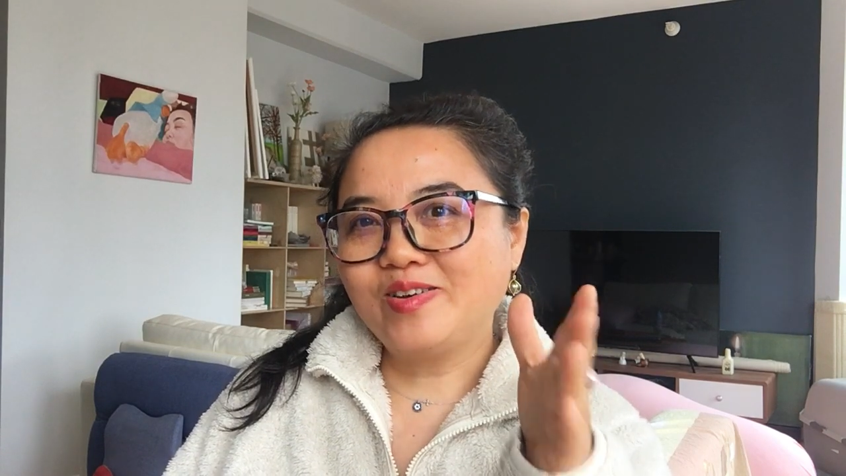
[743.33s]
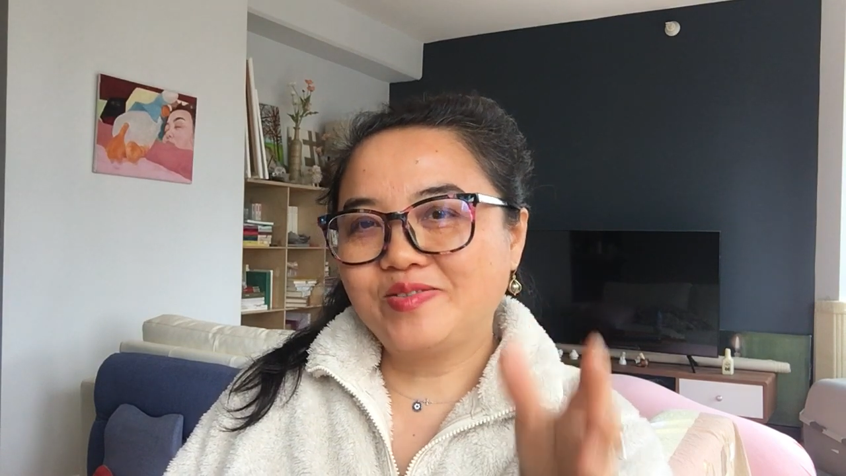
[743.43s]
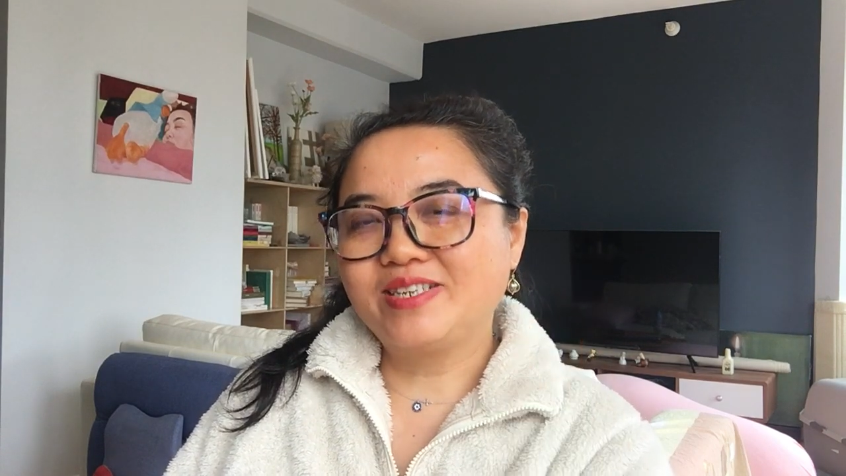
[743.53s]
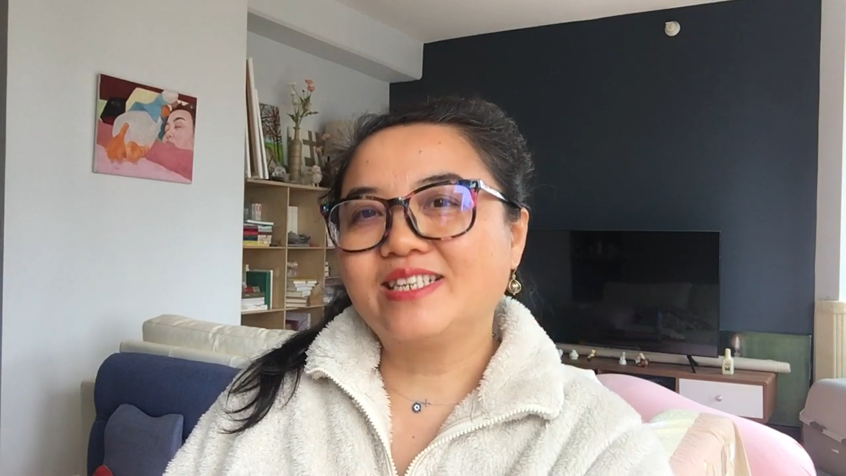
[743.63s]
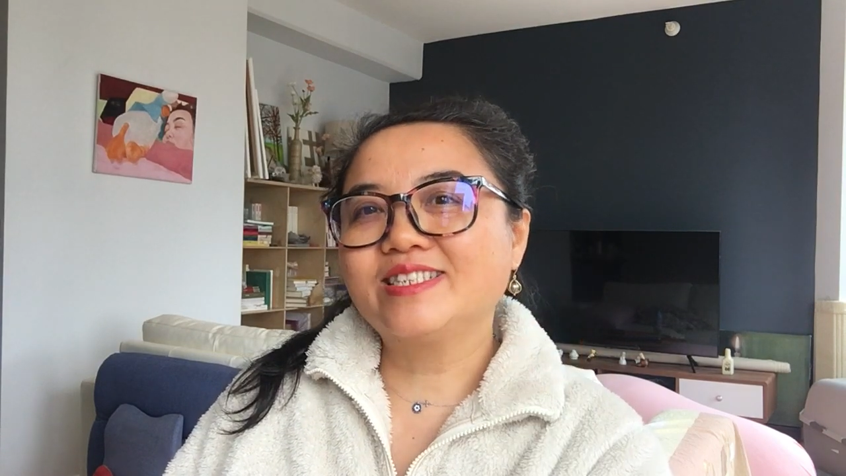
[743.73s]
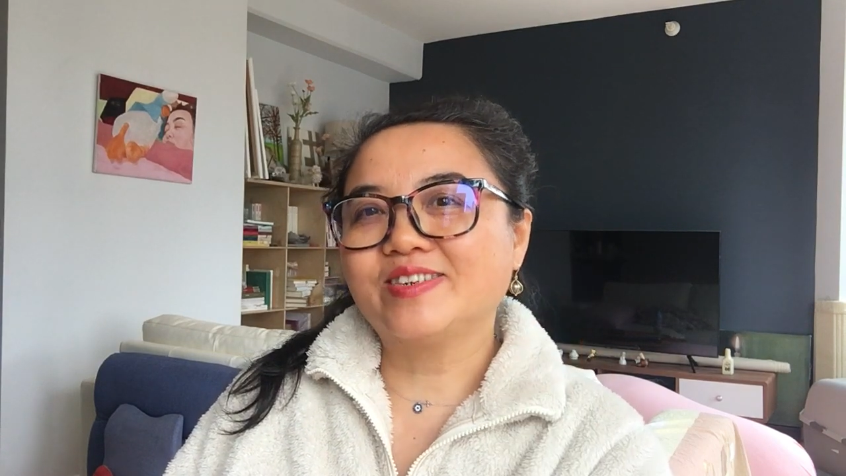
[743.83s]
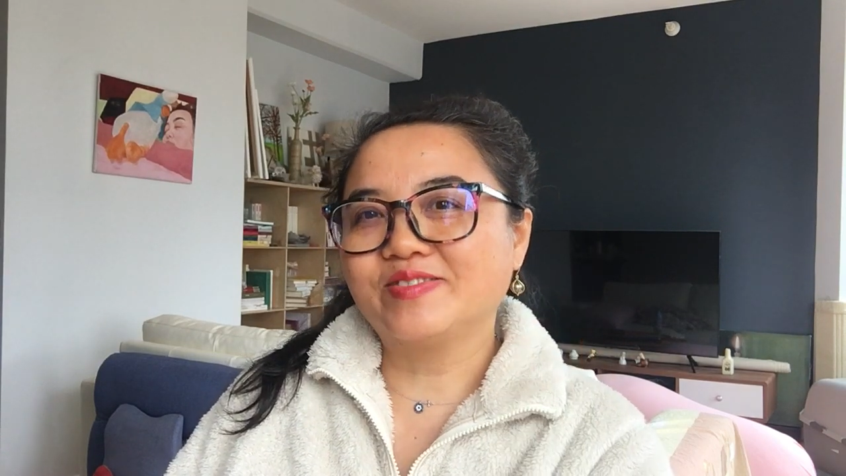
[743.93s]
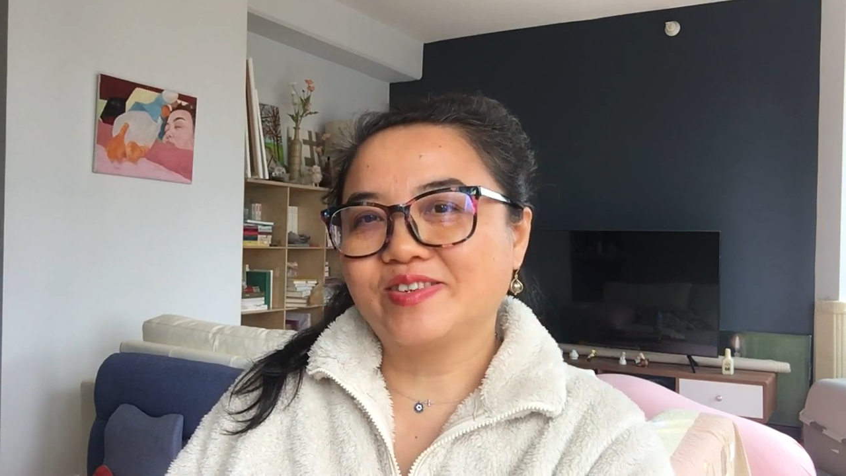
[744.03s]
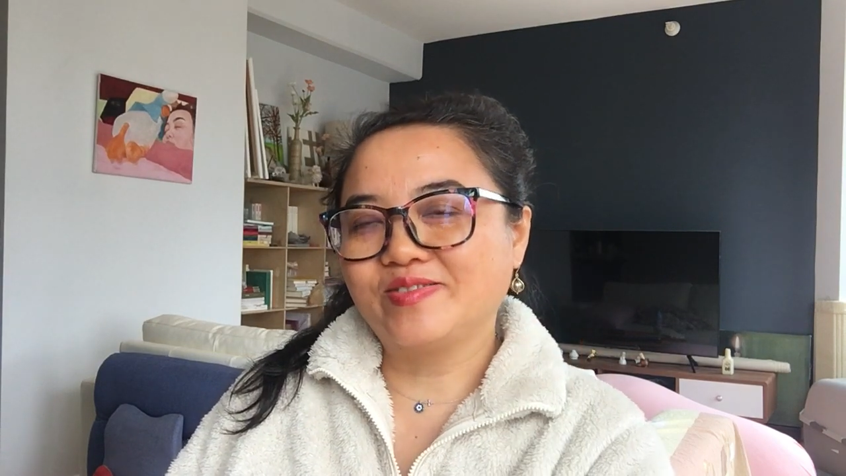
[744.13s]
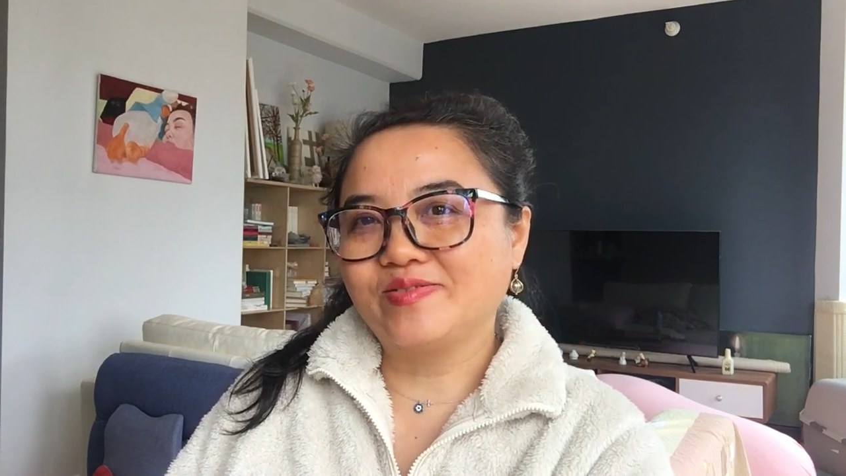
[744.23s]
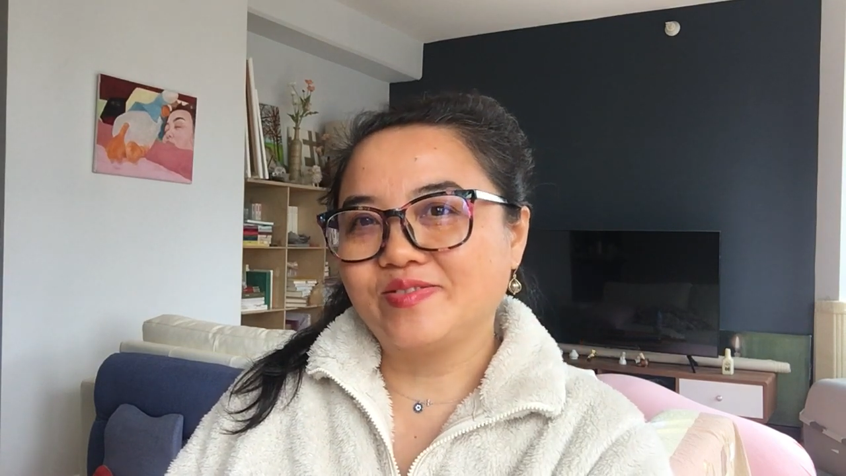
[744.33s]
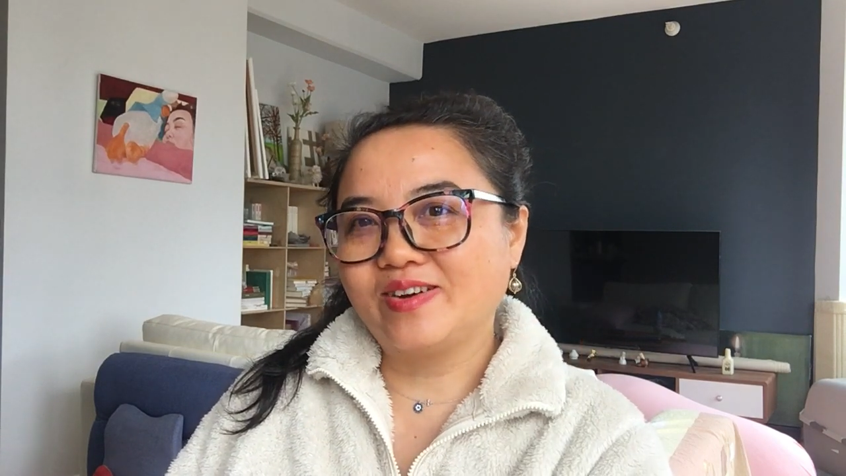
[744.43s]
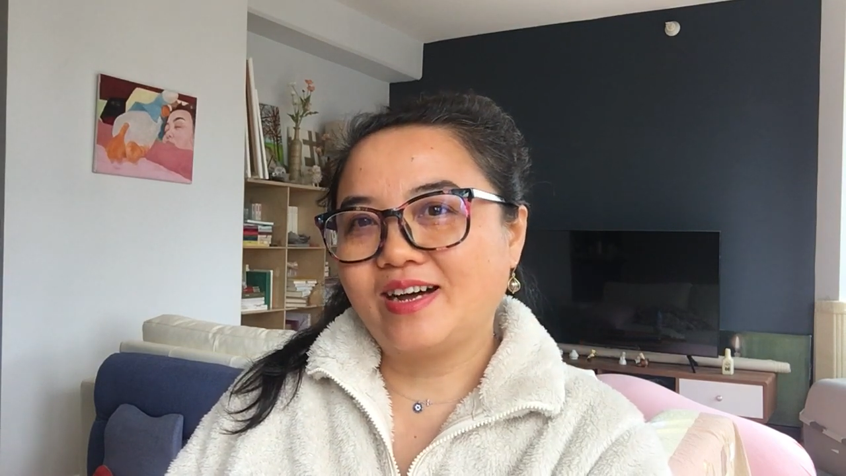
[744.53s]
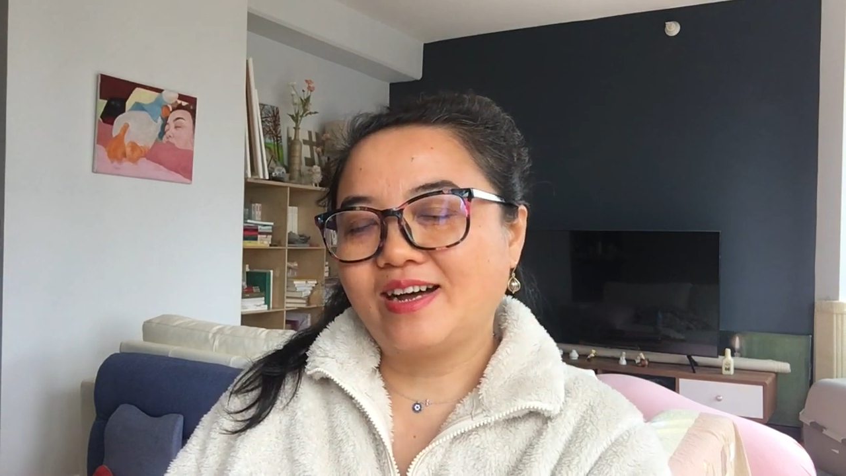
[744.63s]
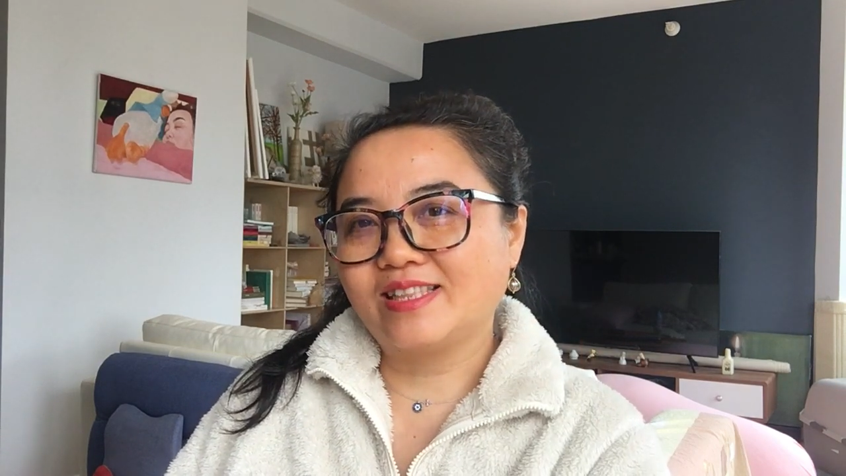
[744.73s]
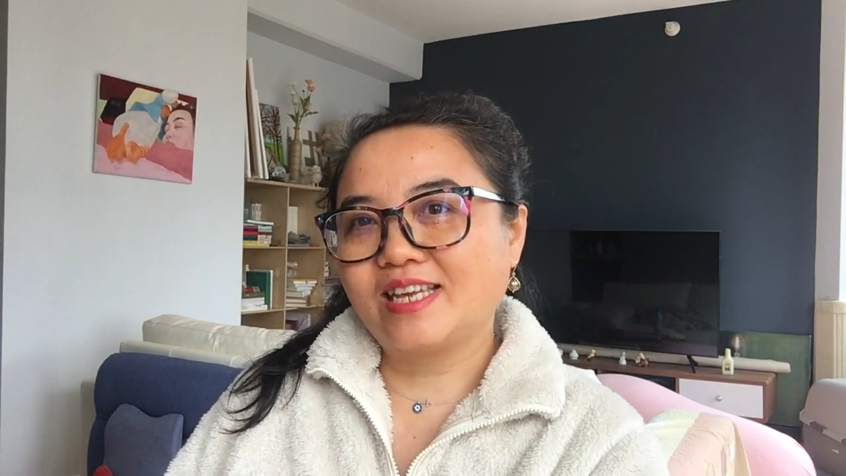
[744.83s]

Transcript: 有人走的路啊，